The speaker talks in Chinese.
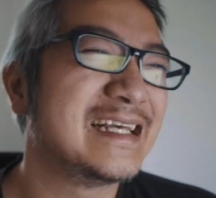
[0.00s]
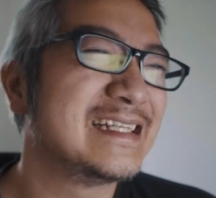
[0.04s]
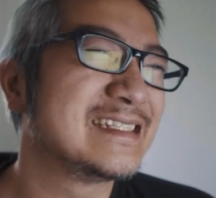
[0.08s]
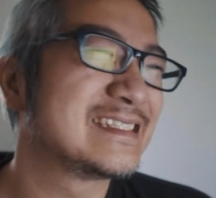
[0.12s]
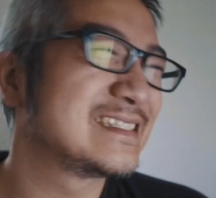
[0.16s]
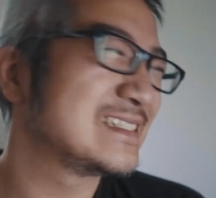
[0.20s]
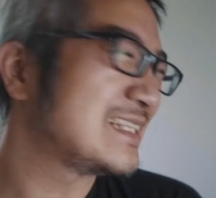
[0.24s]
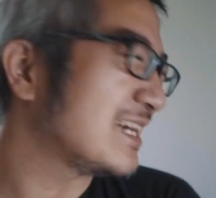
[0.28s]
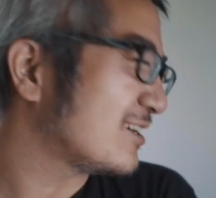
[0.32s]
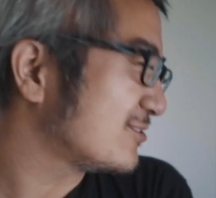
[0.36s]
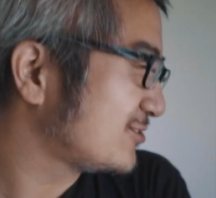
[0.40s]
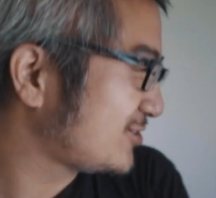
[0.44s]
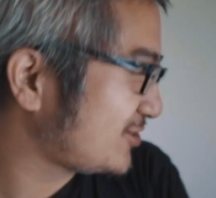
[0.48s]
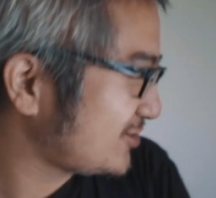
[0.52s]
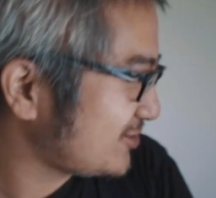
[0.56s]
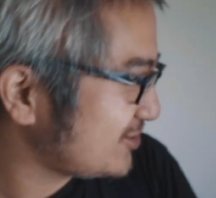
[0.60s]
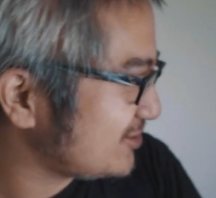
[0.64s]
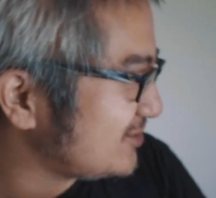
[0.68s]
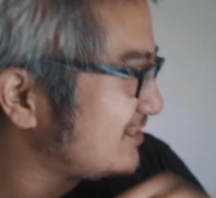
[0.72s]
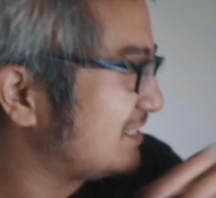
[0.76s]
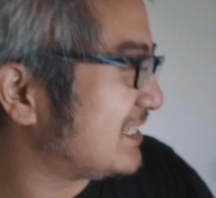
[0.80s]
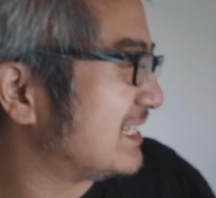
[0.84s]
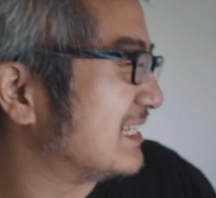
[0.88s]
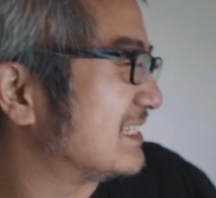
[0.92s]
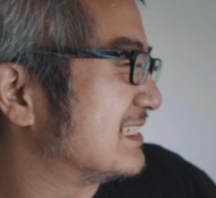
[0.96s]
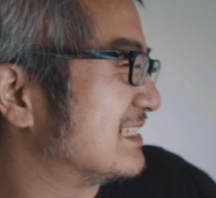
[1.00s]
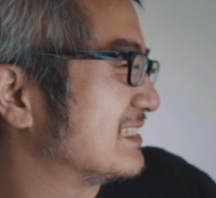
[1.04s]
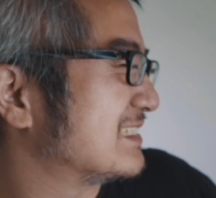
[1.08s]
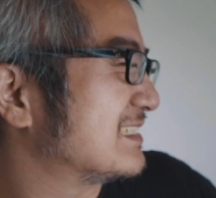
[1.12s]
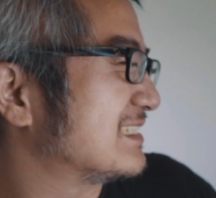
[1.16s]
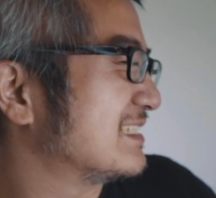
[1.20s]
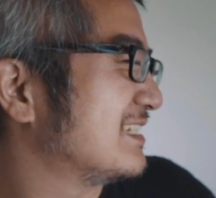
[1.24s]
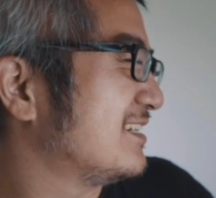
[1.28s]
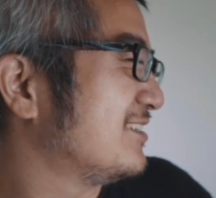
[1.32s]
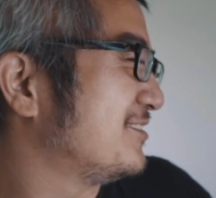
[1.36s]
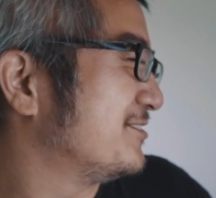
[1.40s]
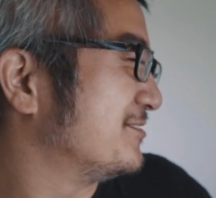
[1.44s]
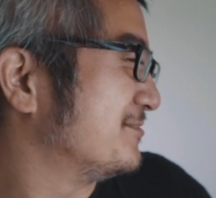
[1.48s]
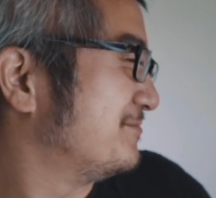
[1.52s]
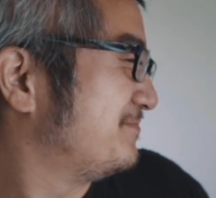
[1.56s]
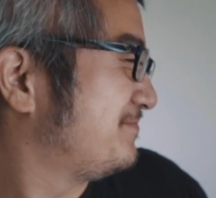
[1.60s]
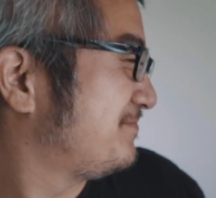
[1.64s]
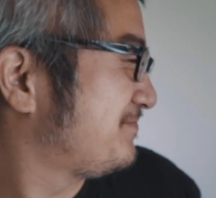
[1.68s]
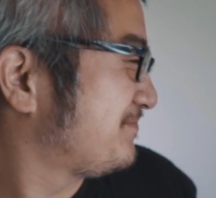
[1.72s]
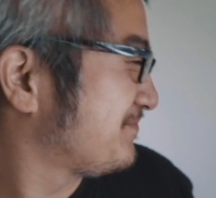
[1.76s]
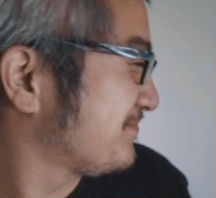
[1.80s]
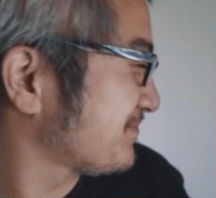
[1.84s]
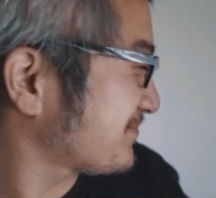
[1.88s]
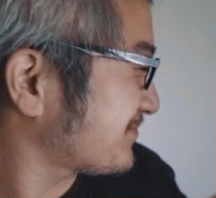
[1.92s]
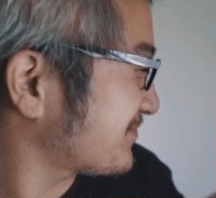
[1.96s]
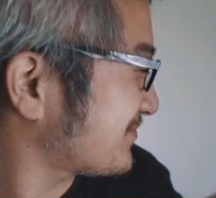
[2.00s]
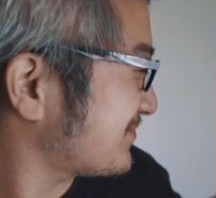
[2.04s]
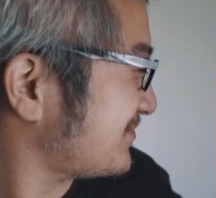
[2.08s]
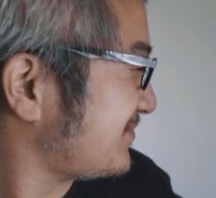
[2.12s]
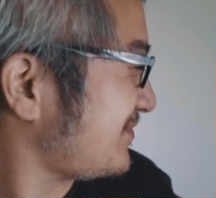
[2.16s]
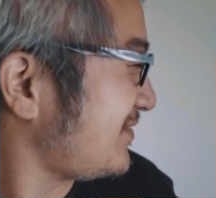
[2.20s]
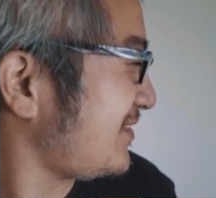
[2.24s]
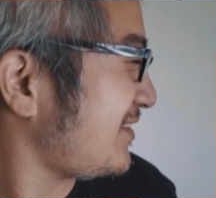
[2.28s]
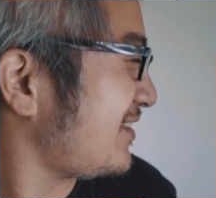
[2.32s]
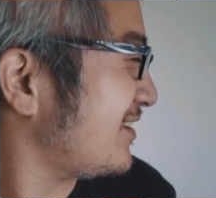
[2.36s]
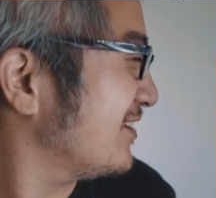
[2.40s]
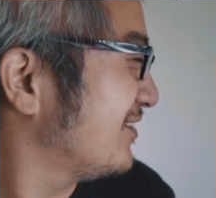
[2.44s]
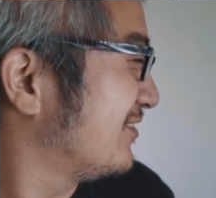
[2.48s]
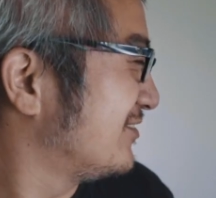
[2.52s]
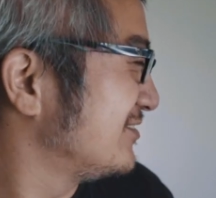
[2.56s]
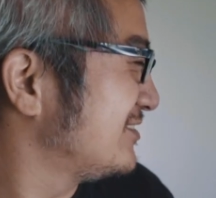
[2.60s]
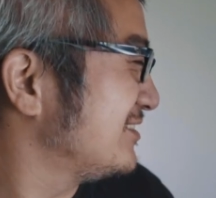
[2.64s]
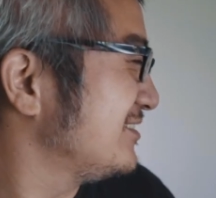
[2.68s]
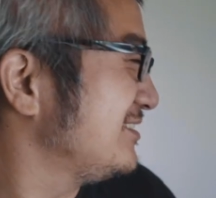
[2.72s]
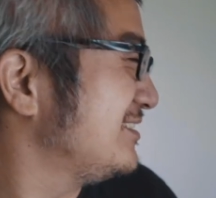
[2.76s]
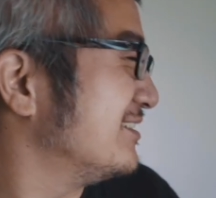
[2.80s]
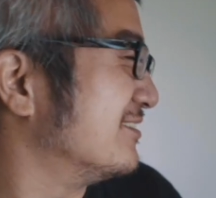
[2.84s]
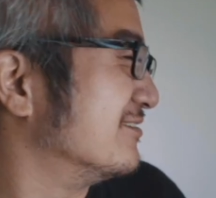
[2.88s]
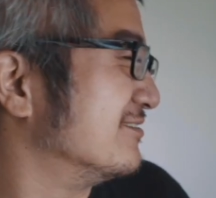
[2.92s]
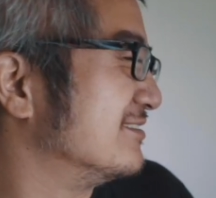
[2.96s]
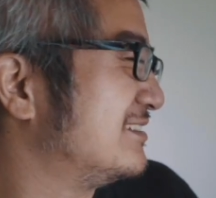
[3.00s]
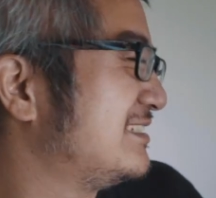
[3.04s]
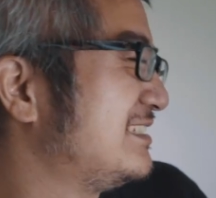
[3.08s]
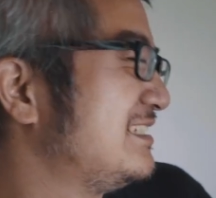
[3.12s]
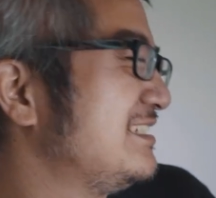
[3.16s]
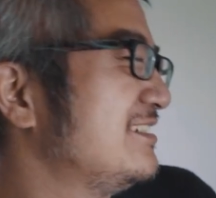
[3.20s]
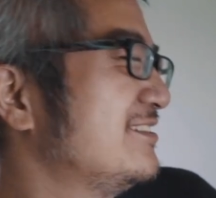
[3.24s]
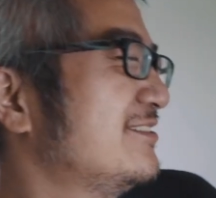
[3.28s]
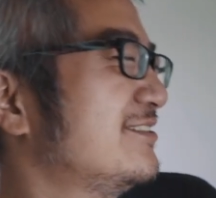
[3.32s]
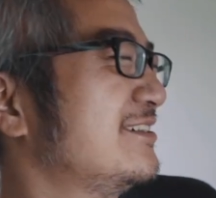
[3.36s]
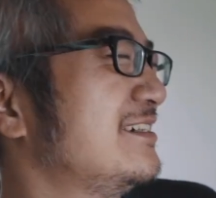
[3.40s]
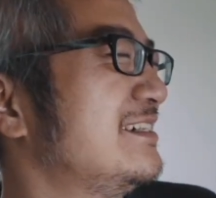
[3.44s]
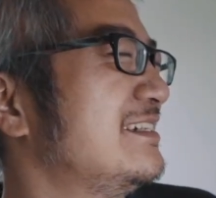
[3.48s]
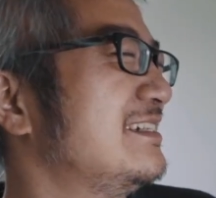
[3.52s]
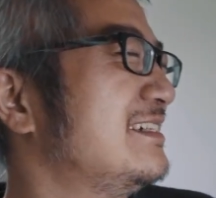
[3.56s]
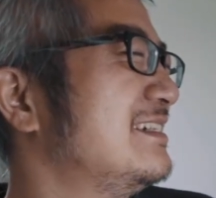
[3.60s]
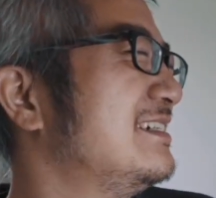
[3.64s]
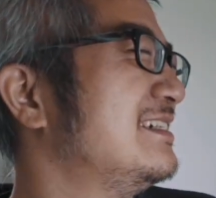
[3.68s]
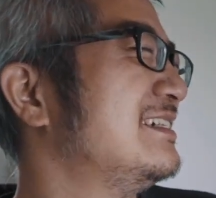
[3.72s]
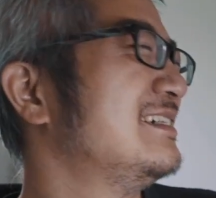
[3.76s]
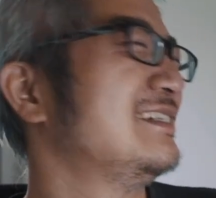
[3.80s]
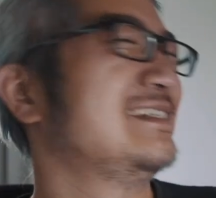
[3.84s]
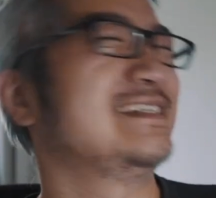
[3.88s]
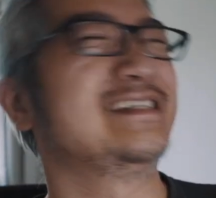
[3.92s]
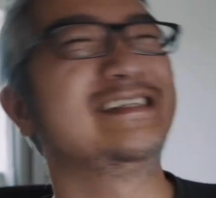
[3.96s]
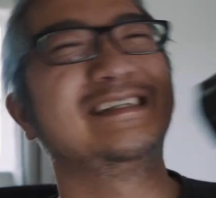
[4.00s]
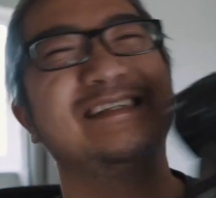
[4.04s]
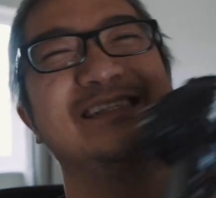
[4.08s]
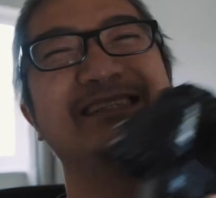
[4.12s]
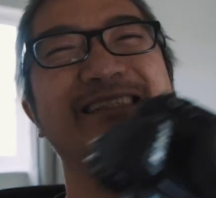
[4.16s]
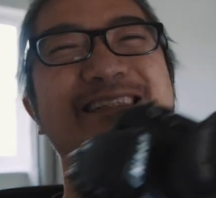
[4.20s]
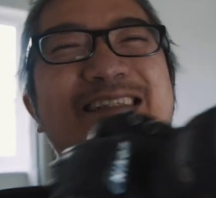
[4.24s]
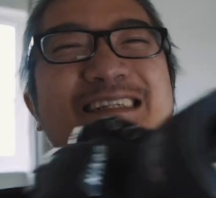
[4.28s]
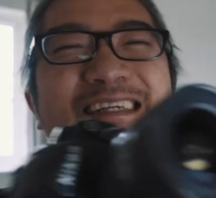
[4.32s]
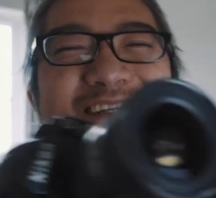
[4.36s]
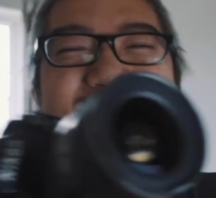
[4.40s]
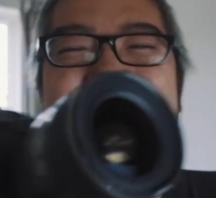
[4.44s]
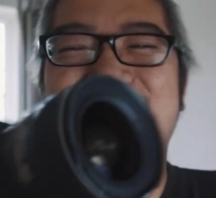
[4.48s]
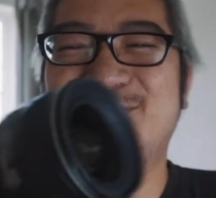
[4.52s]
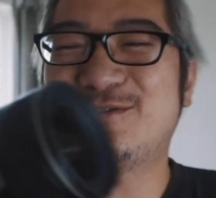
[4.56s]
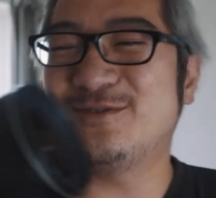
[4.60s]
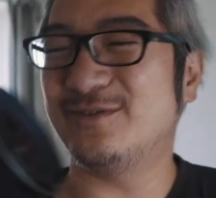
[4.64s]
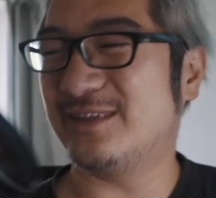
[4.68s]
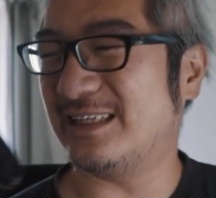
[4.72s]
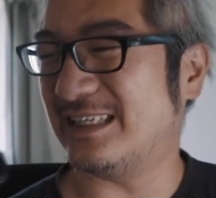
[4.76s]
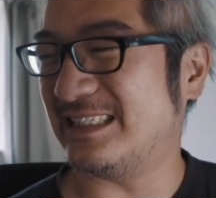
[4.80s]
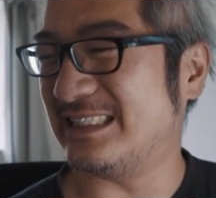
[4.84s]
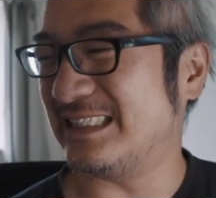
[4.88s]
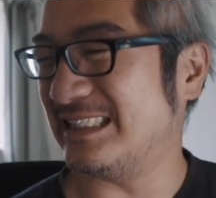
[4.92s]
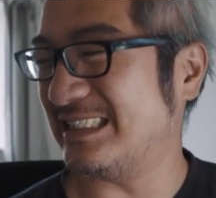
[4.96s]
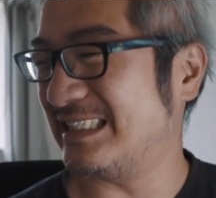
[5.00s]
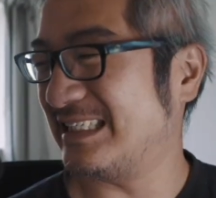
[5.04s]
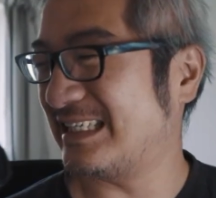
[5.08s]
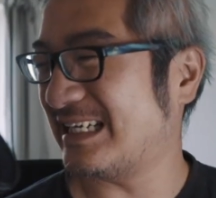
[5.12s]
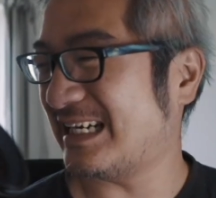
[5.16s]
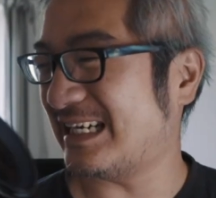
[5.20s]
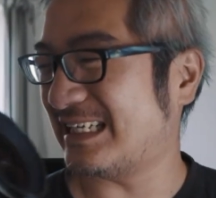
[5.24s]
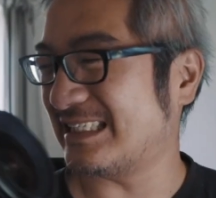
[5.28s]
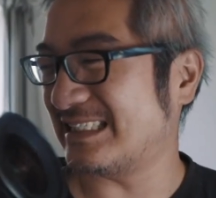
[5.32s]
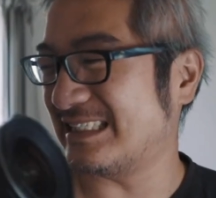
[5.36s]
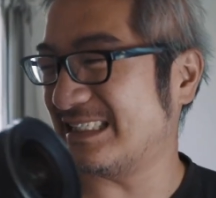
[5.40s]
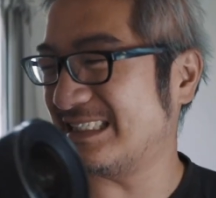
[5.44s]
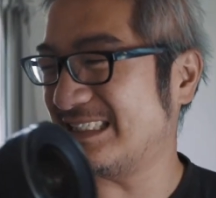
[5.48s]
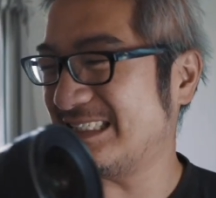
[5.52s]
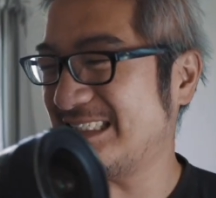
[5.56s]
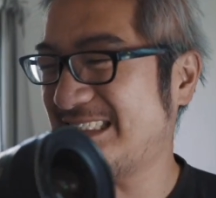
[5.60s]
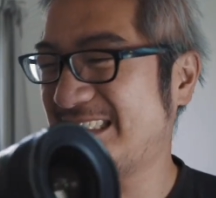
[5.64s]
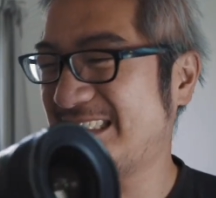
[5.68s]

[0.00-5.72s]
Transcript: 直到去年的时候，我就有机会接触了尼康